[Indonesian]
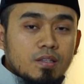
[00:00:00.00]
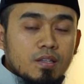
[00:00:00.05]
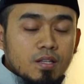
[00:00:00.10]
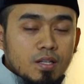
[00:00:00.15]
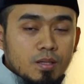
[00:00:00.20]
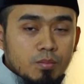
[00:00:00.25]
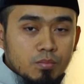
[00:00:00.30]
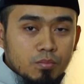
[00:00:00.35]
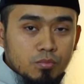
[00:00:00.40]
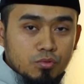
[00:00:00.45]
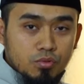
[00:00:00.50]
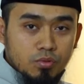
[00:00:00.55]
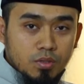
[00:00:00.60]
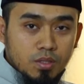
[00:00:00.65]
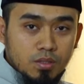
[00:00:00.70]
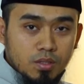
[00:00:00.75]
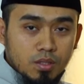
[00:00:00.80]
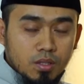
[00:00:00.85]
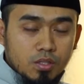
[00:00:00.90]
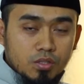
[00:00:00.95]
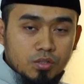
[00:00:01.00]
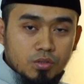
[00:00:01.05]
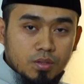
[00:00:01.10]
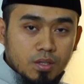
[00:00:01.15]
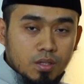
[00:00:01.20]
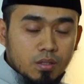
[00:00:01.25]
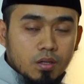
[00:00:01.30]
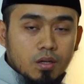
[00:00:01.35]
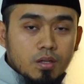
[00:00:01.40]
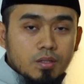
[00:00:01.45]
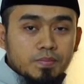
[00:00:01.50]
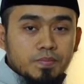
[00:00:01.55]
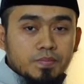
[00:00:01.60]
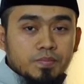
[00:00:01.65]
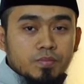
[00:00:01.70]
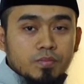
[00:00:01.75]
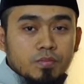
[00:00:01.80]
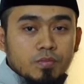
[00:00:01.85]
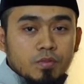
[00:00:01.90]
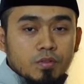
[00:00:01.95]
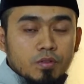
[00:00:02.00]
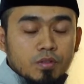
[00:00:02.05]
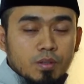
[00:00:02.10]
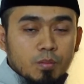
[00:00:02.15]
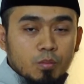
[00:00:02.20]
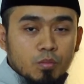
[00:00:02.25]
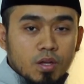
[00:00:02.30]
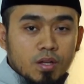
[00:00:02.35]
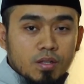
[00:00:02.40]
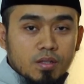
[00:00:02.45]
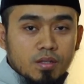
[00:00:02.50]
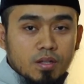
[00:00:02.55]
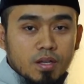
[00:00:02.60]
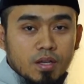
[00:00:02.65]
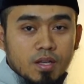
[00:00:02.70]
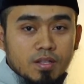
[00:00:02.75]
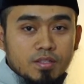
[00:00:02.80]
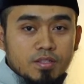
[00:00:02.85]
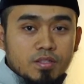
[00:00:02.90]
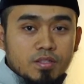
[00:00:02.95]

dalam surat Asy-Syu'ara dimulai dari ayat